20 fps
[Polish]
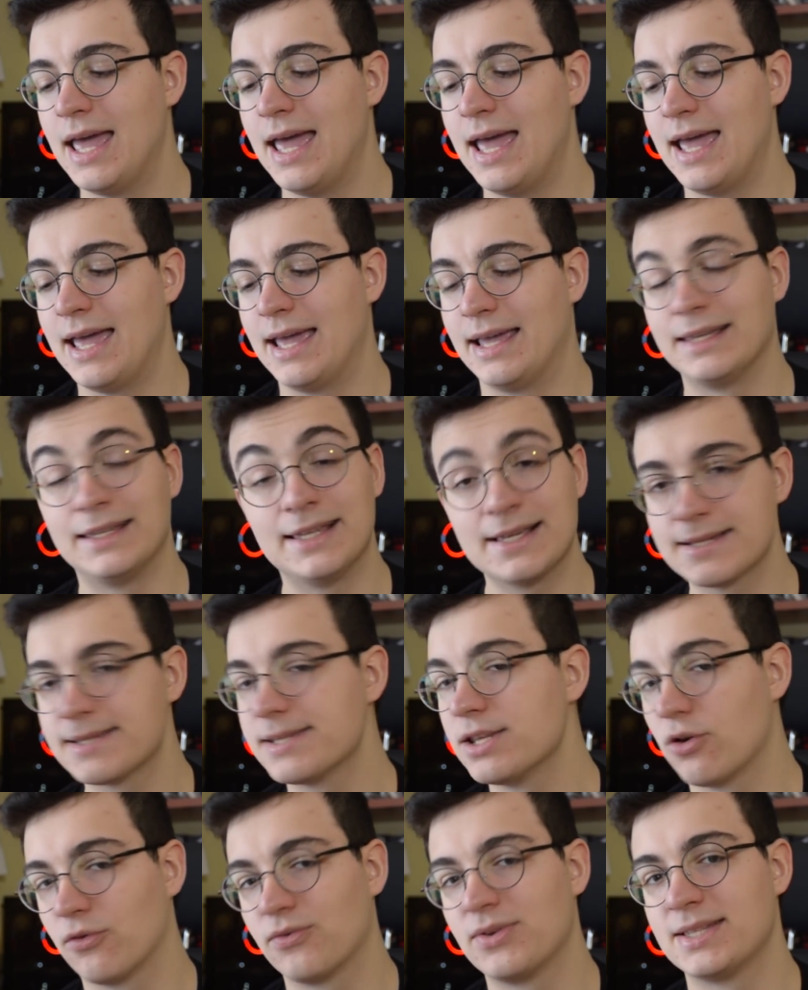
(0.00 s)
E, jest
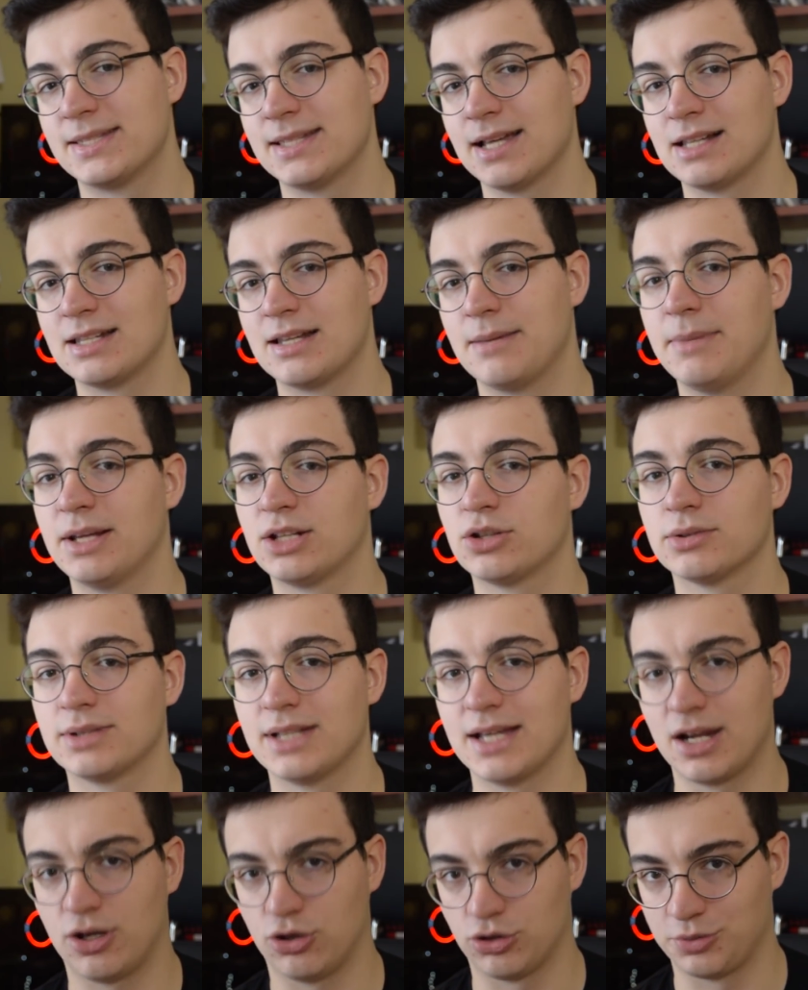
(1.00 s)
nieoficjalna metoda,
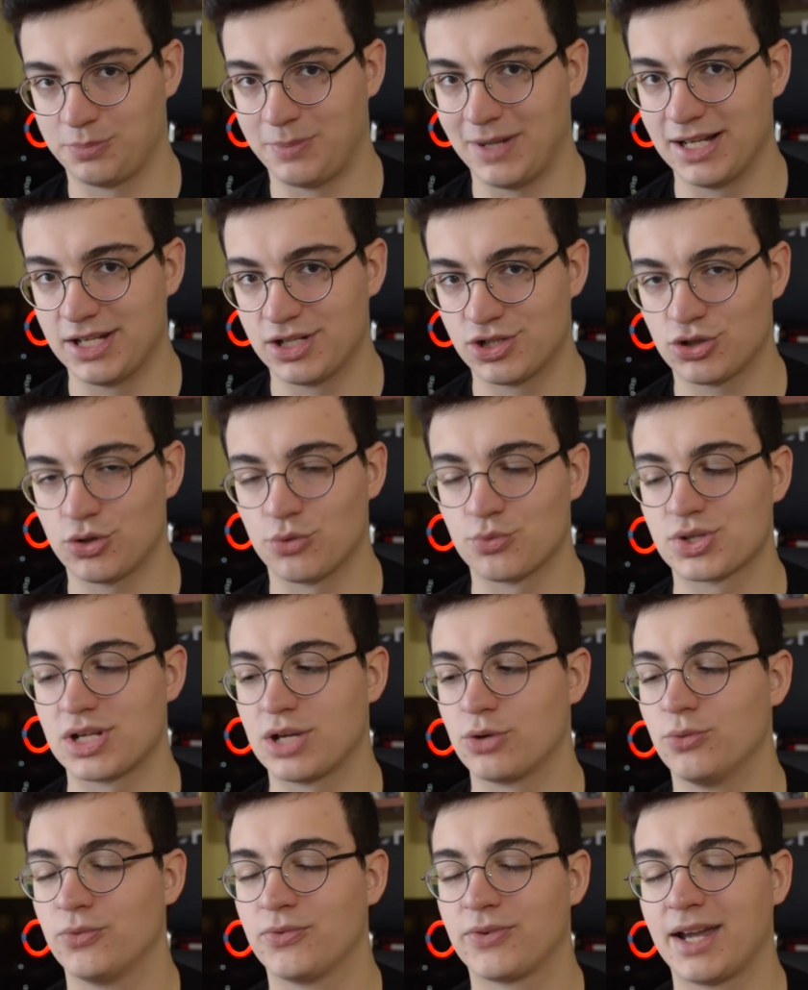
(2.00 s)
jak odpalić tą
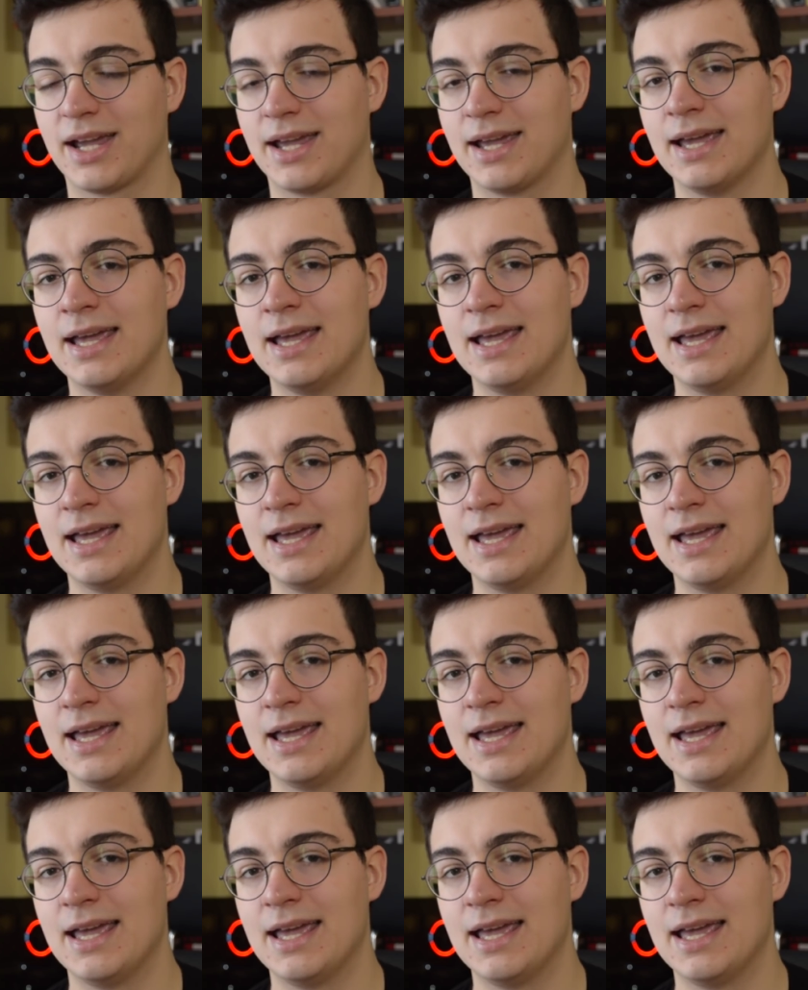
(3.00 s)
żarówkę